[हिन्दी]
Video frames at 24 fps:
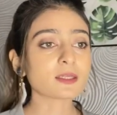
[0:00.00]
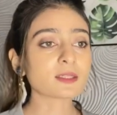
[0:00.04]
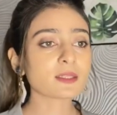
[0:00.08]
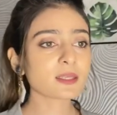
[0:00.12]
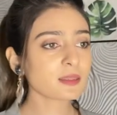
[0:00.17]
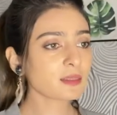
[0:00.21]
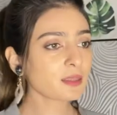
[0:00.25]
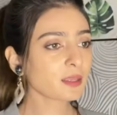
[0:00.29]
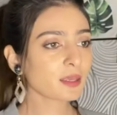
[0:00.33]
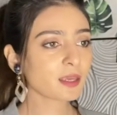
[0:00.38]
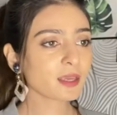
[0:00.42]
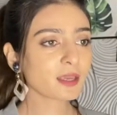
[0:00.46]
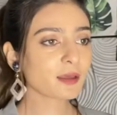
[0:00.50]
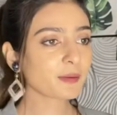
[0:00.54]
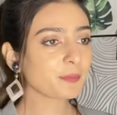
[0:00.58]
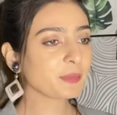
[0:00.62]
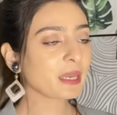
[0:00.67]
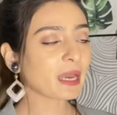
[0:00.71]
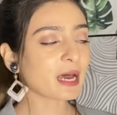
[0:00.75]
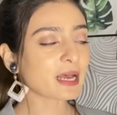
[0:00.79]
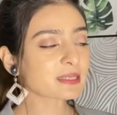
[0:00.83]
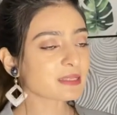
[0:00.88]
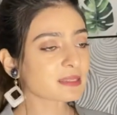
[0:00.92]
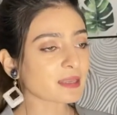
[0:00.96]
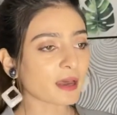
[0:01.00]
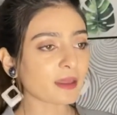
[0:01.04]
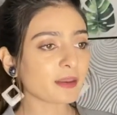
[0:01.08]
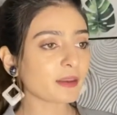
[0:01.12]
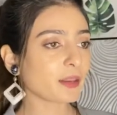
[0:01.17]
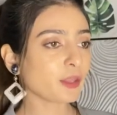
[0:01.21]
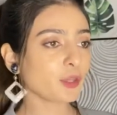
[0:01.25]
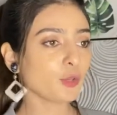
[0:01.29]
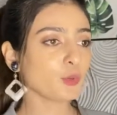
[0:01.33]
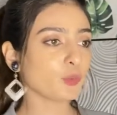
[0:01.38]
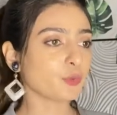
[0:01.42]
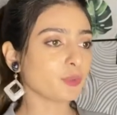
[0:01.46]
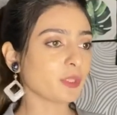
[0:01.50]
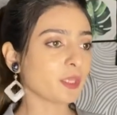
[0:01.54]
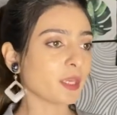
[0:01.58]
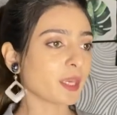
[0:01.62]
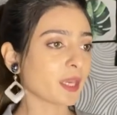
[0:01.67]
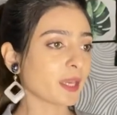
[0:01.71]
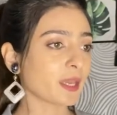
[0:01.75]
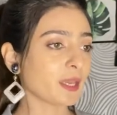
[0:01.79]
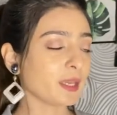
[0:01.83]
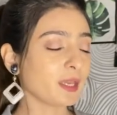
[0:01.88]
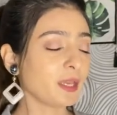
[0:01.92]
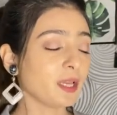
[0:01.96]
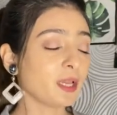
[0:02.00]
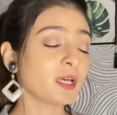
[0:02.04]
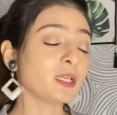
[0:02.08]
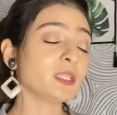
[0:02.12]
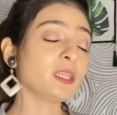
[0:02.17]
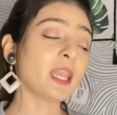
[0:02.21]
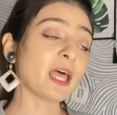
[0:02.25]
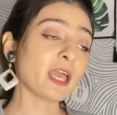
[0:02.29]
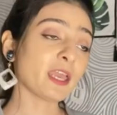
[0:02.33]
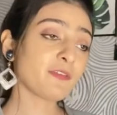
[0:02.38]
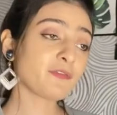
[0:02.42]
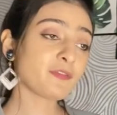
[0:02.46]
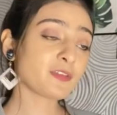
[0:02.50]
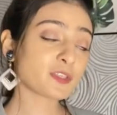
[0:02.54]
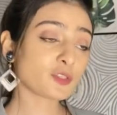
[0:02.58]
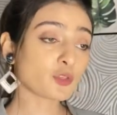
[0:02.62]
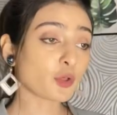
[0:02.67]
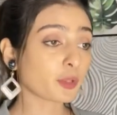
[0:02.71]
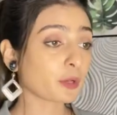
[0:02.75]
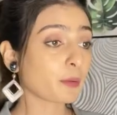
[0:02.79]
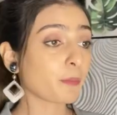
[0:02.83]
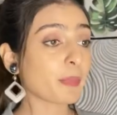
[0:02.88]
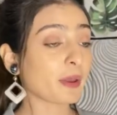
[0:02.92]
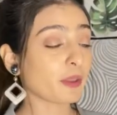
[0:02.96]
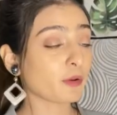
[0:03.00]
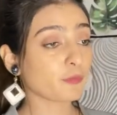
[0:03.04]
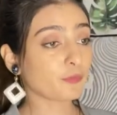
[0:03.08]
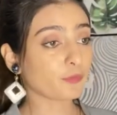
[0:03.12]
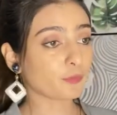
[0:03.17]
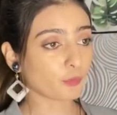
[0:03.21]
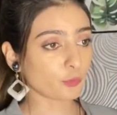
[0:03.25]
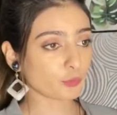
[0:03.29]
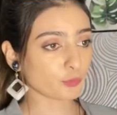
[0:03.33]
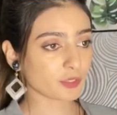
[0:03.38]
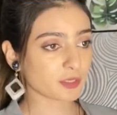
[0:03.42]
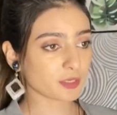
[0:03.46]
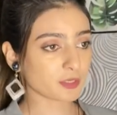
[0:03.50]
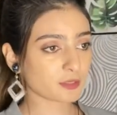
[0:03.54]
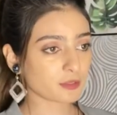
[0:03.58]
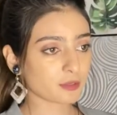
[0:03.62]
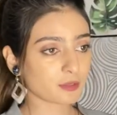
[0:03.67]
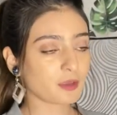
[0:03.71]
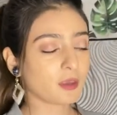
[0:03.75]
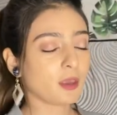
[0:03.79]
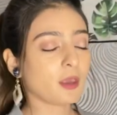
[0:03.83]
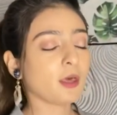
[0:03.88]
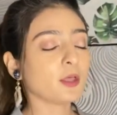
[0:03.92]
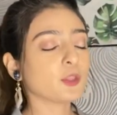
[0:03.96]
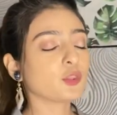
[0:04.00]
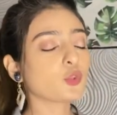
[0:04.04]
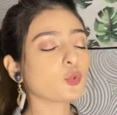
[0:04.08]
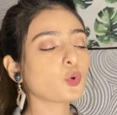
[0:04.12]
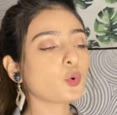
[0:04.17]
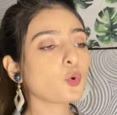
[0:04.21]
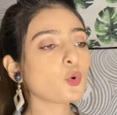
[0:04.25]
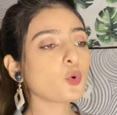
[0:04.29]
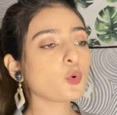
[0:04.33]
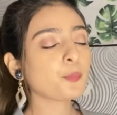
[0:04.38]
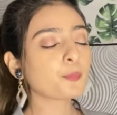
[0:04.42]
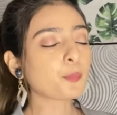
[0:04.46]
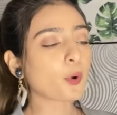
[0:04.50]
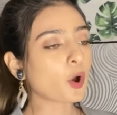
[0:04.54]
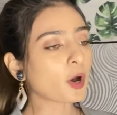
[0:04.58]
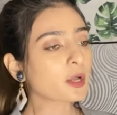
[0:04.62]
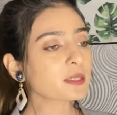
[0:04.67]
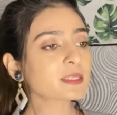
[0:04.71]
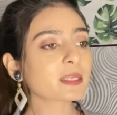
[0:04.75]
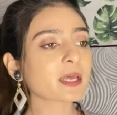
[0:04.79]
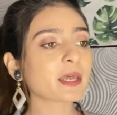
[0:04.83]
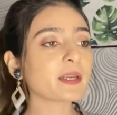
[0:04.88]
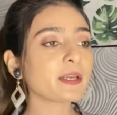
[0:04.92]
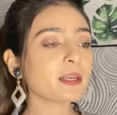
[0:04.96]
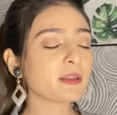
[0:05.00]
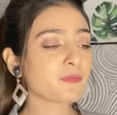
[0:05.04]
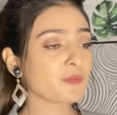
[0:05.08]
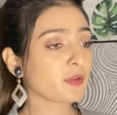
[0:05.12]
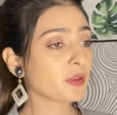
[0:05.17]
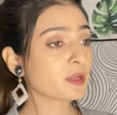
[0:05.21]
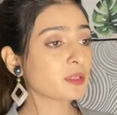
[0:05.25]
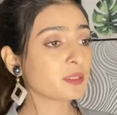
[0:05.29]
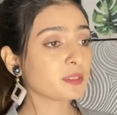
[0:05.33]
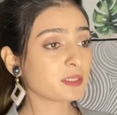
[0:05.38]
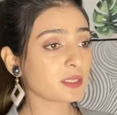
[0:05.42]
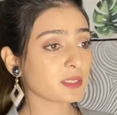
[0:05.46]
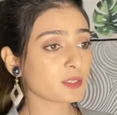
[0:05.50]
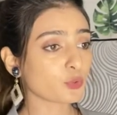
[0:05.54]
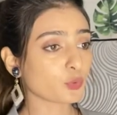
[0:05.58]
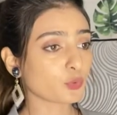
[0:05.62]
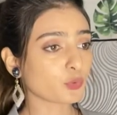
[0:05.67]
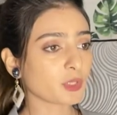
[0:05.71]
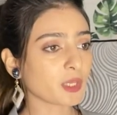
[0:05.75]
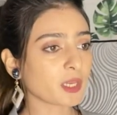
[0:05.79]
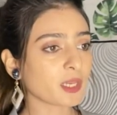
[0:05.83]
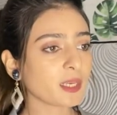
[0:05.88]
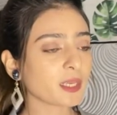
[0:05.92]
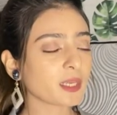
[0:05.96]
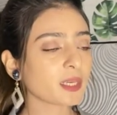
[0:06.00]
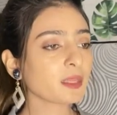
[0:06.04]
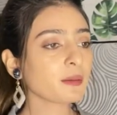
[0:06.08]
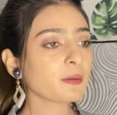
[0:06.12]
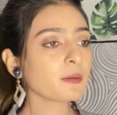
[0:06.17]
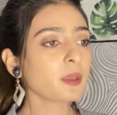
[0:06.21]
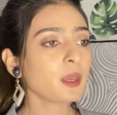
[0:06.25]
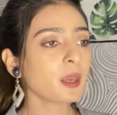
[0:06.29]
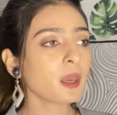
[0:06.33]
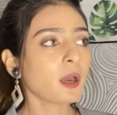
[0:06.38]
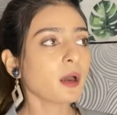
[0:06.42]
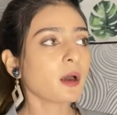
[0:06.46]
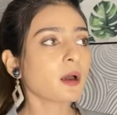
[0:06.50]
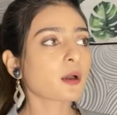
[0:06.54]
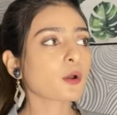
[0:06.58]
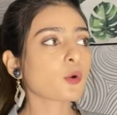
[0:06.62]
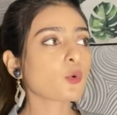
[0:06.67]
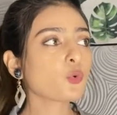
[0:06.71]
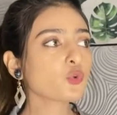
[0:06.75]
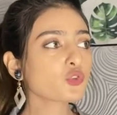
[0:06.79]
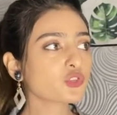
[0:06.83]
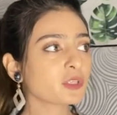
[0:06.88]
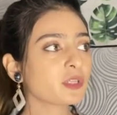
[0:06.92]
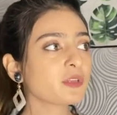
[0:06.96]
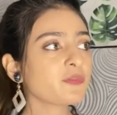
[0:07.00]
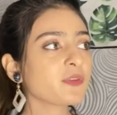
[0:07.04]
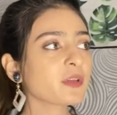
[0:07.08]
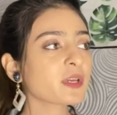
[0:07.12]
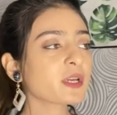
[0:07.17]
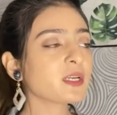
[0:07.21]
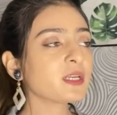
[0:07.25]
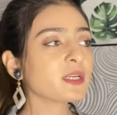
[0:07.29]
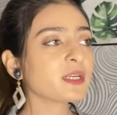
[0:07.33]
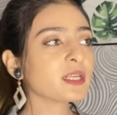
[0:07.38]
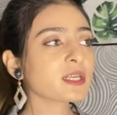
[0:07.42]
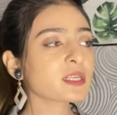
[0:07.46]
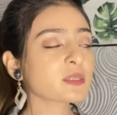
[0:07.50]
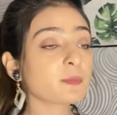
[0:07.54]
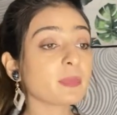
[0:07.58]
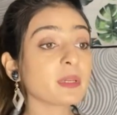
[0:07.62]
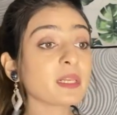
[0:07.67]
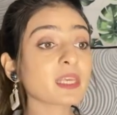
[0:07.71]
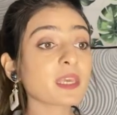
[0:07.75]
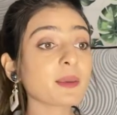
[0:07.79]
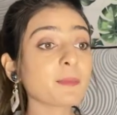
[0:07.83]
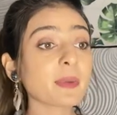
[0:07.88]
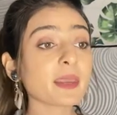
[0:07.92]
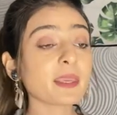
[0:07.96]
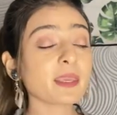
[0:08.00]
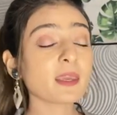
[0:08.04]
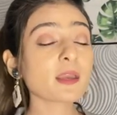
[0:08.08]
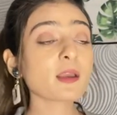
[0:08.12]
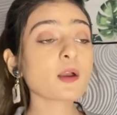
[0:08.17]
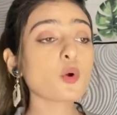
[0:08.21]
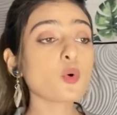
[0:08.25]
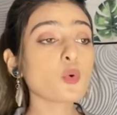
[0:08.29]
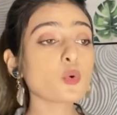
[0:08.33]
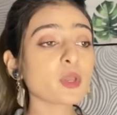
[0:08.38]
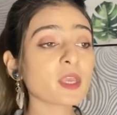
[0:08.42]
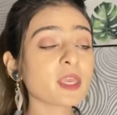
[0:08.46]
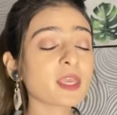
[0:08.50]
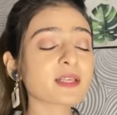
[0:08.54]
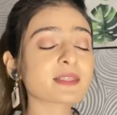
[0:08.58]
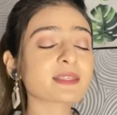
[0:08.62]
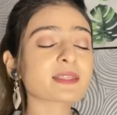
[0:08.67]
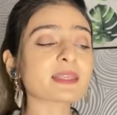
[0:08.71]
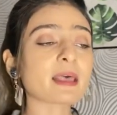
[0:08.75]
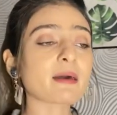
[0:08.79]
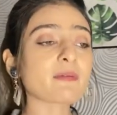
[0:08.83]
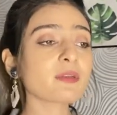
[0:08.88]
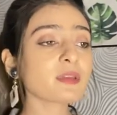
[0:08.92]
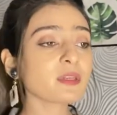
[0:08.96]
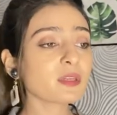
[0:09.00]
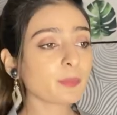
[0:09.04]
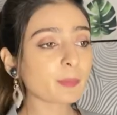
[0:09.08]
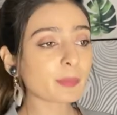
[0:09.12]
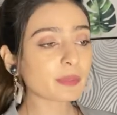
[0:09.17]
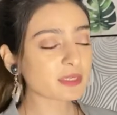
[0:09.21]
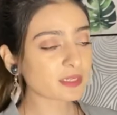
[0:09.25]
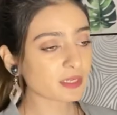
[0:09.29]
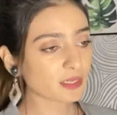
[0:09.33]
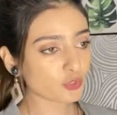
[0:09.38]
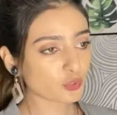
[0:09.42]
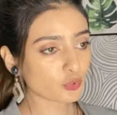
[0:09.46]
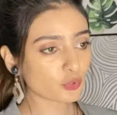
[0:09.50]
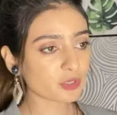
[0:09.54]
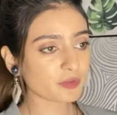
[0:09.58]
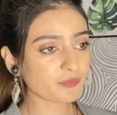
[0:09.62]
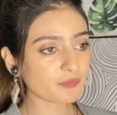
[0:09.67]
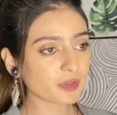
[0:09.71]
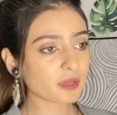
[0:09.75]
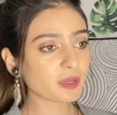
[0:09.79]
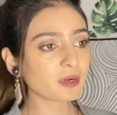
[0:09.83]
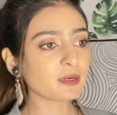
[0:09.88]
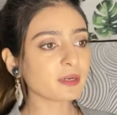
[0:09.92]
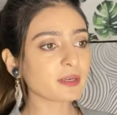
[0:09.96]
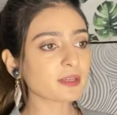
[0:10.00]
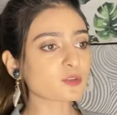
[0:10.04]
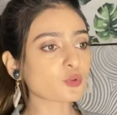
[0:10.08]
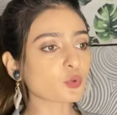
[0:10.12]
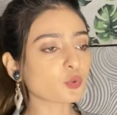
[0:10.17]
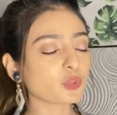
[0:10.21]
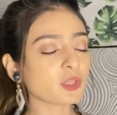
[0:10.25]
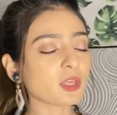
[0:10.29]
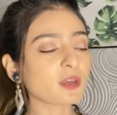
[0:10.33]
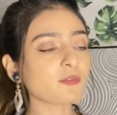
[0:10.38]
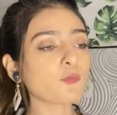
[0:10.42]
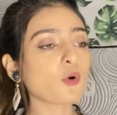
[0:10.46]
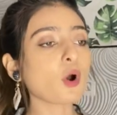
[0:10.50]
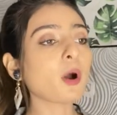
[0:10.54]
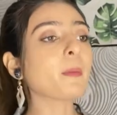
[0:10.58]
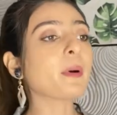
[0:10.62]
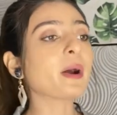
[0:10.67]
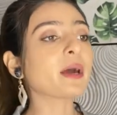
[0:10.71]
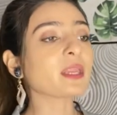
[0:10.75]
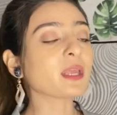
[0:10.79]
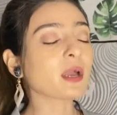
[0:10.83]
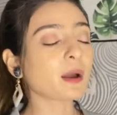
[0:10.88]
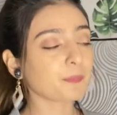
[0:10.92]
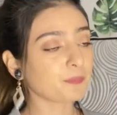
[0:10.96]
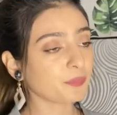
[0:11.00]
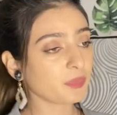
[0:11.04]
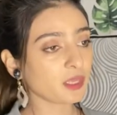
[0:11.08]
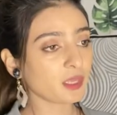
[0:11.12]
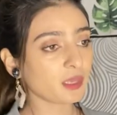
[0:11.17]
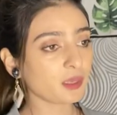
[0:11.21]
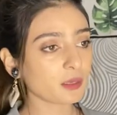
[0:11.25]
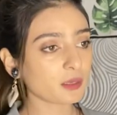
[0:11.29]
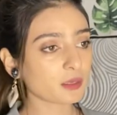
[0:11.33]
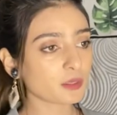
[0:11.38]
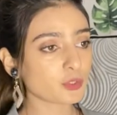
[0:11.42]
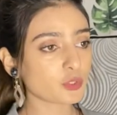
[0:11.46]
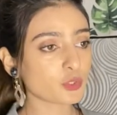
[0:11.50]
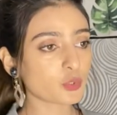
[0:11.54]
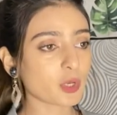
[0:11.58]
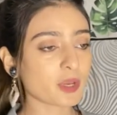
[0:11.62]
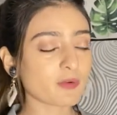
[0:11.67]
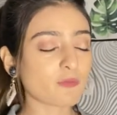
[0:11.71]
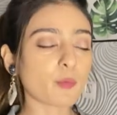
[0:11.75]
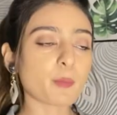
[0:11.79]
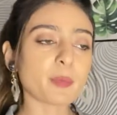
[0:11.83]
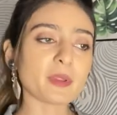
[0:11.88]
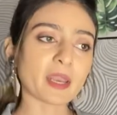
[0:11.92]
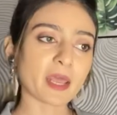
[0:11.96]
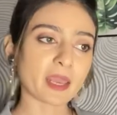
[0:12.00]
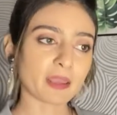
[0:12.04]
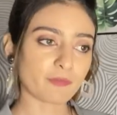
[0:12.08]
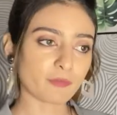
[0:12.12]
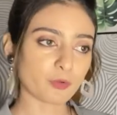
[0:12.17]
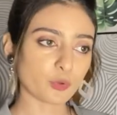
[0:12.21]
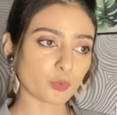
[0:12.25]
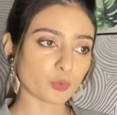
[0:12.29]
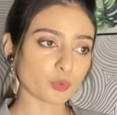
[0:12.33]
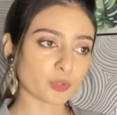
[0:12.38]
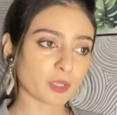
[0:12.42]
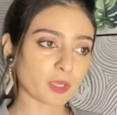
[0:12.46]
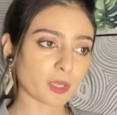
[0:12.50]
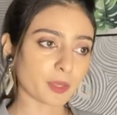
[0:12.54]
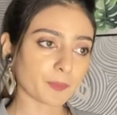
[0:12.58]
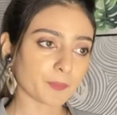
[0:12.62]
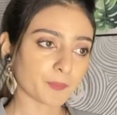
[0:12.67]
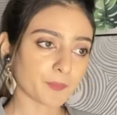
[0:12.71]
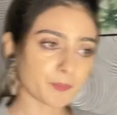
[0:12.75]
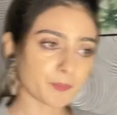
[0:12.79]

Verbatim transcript: जिंदगी कभी आसान नहीं होती है लाइफ इज नॉट अ बेड ऑफ रोजेज तो बहुत सारी डिफिकल्टीज होती है लेकिन कुछ डिफिकल्टीज बल्कि मैं ये कहूंगी कि 70 परसेंट जो डिफिकल्टीज होती है वो हमारी अपनी जो है वो बनाई हुई होती हैं